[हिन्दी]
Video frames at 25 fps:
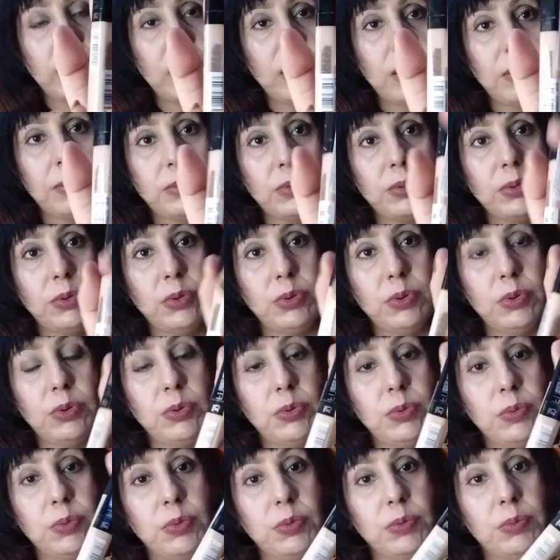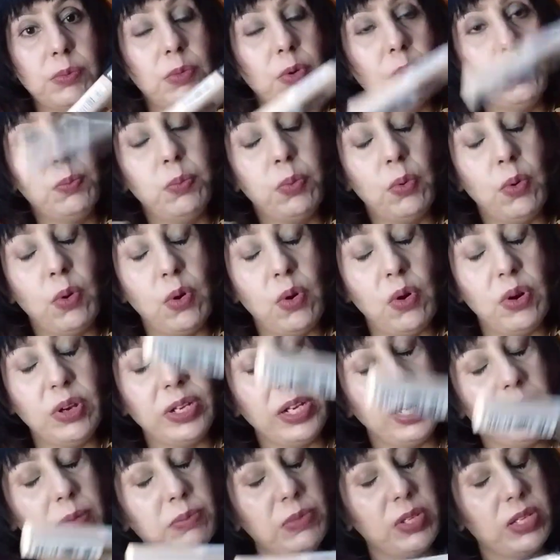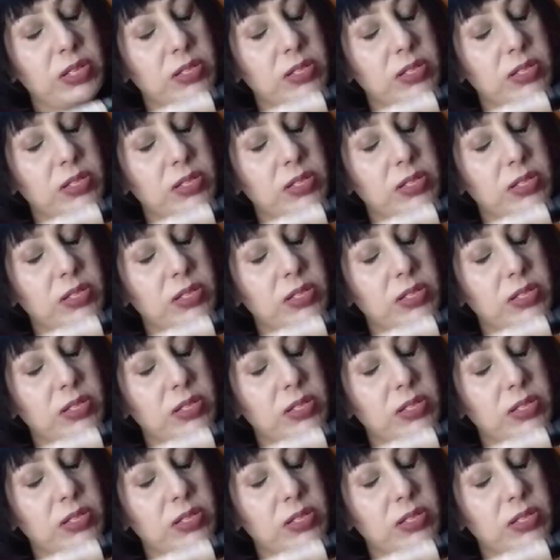है तो वो बहुत टाइम तक